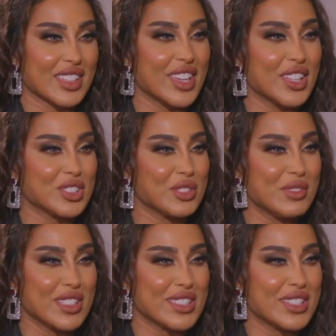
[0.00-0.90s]
حياتكم
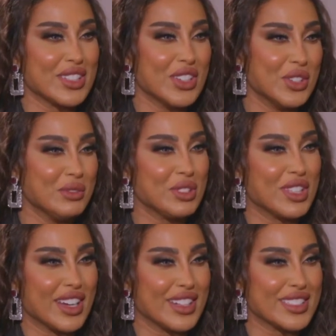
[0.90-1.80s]
بس اللعب ايه
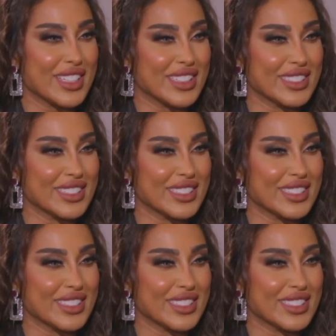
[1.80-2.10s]
والدراسه